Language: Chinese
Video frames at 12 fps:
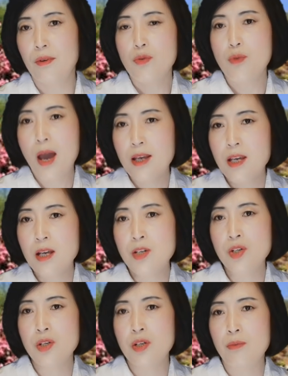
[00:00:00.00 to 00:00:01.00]
原因
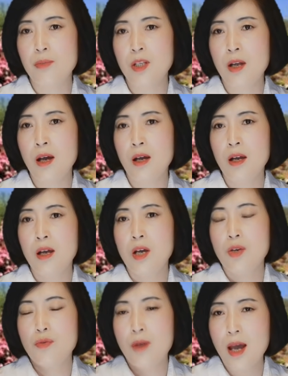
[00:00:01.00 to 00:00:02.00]
是什么呢？
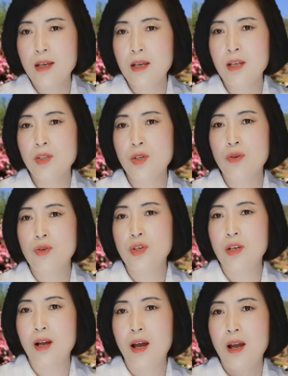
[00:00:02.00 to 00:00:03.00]
原因就
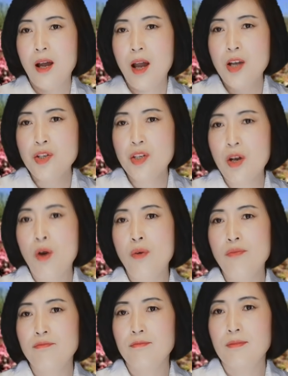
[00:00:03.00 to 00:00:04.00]
是
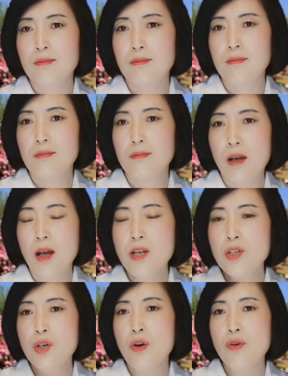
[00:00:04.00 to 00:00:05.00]

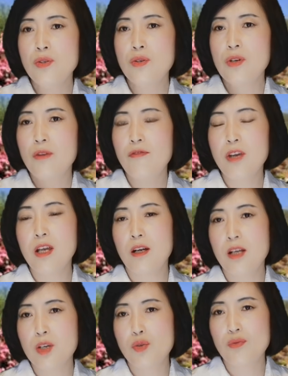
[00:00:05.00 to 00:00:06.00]
NGO，NGO 就是非盈
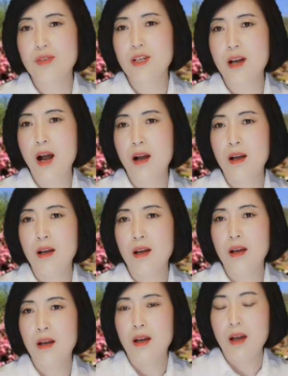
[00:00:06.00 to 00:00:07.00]
利组织
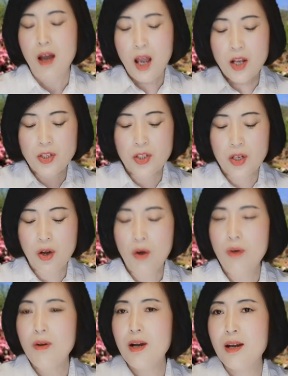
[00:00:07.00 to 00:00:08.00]

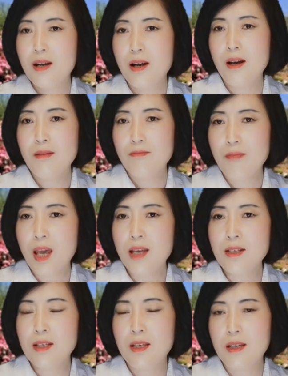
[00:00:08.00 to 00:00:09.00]
啊，NGO 和
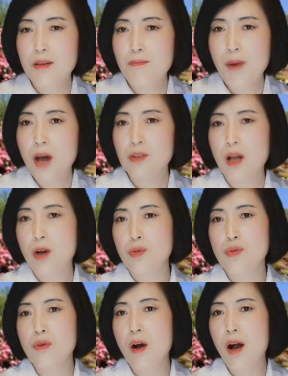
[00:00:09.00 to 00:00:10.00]
媒体报道
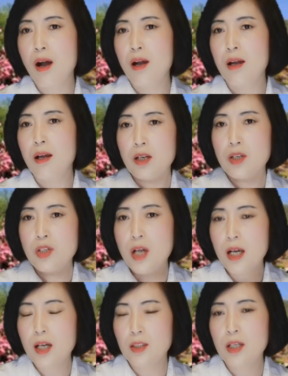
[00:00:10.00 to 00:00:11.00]
说。
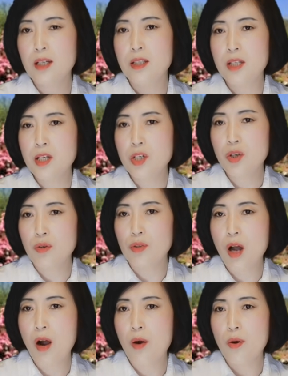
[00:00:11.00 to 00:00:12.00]
这个顶级手
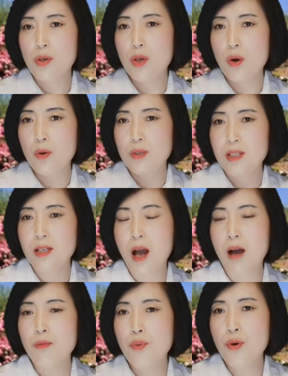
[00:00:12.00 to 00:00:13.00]
套有
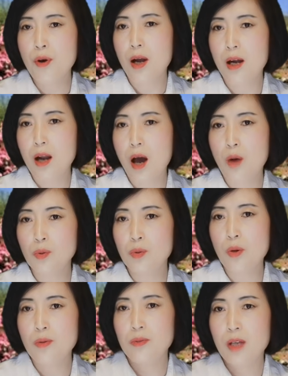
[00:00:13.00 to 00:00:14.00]
强迫劳
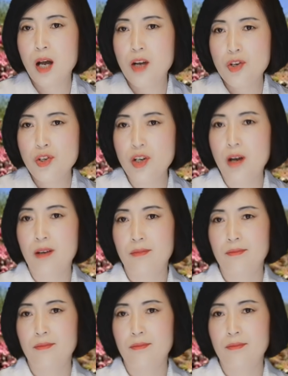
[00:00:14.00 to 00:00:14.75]
动的事儿，